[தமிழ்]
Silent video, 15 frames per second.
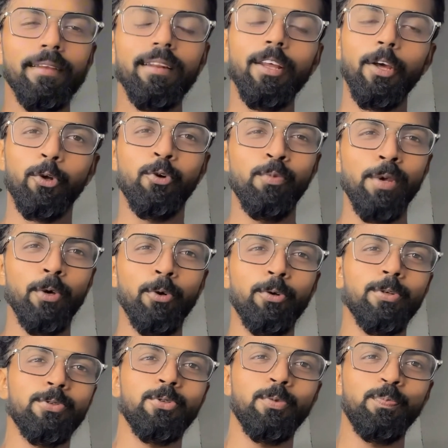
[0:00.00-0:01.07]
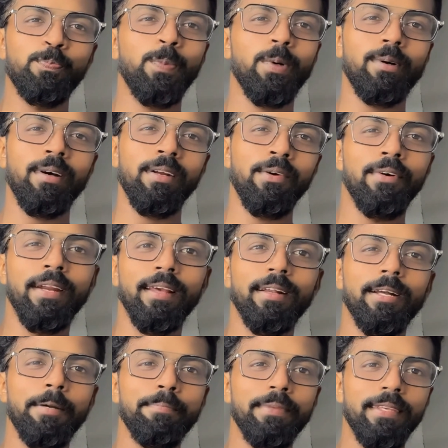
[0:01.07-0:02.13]
எல்லாருக்குமே ஒரு சூப்பரான
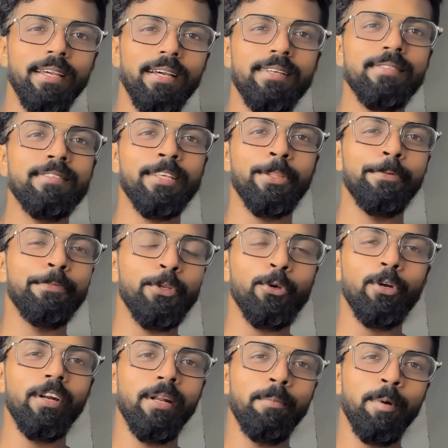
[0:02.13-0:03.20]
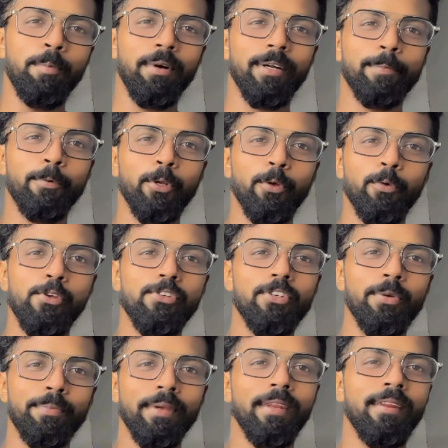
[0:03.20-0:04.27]
வணக்கம் கேஸ் இந்த வீடியோவில் நம்ம பார்க்க போகிற
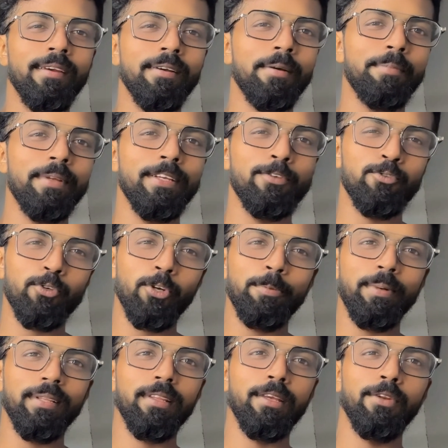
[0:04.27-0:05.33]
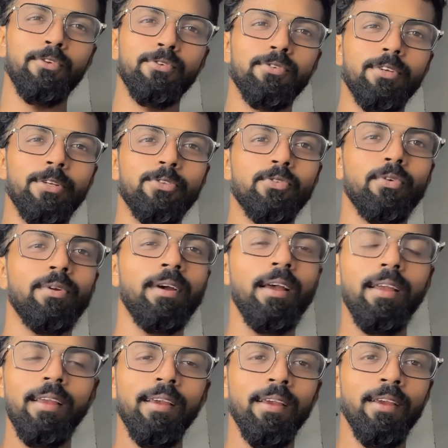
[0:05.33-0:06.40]
விஷயம் என்ன அப்படின்னு சொல்லி பார்த்தீங்கன்னு சொல்லி
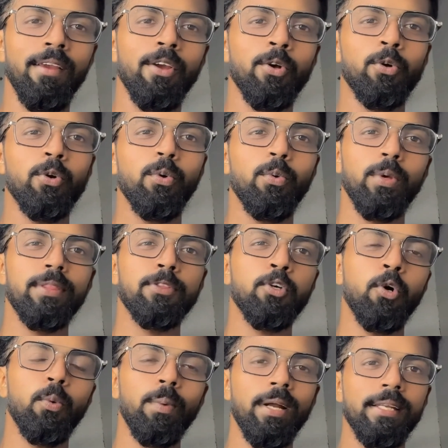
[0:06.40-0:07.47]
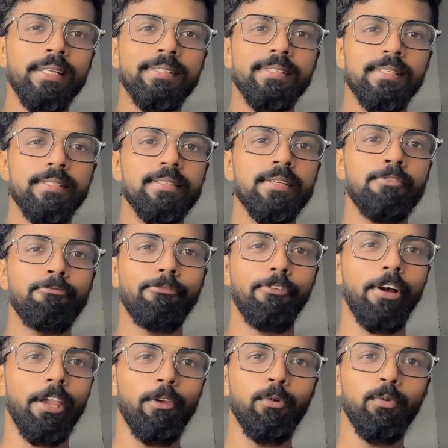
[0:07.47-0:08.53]
சொன்னால் குக் வித் கோமாளி சீசன்
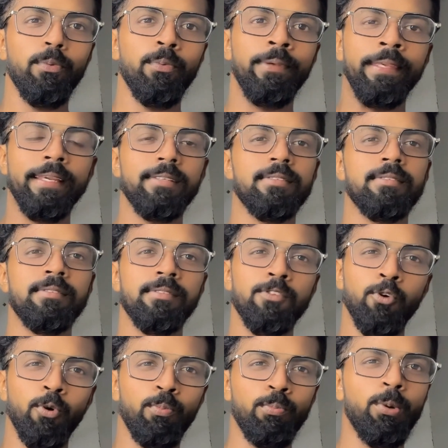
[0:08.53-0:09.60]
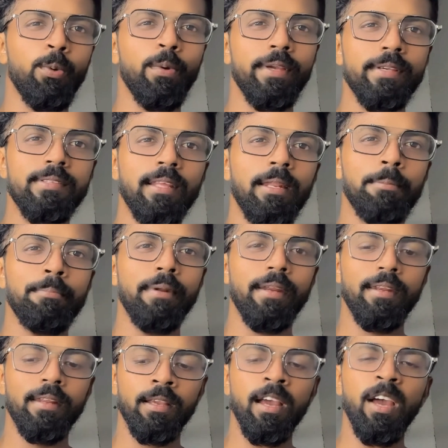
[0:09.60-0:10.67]
ஃபைவ் எஸ் ரொம்பவே
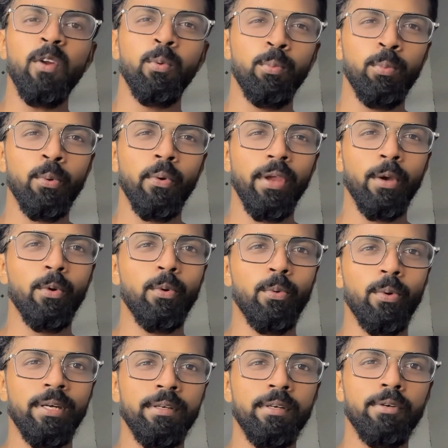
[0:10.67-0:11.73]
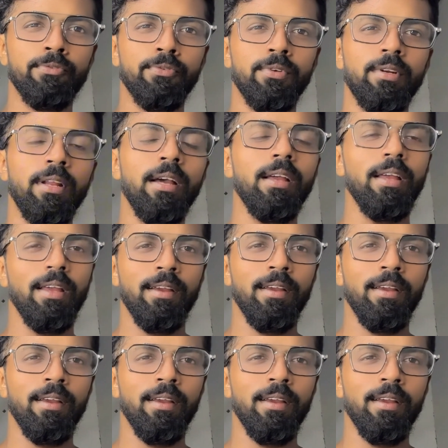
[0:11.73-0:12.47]
செலிப்ரேட்டிங்காக ரொம்பவே ஒரு ஒண்டர்ஃபுல்லாக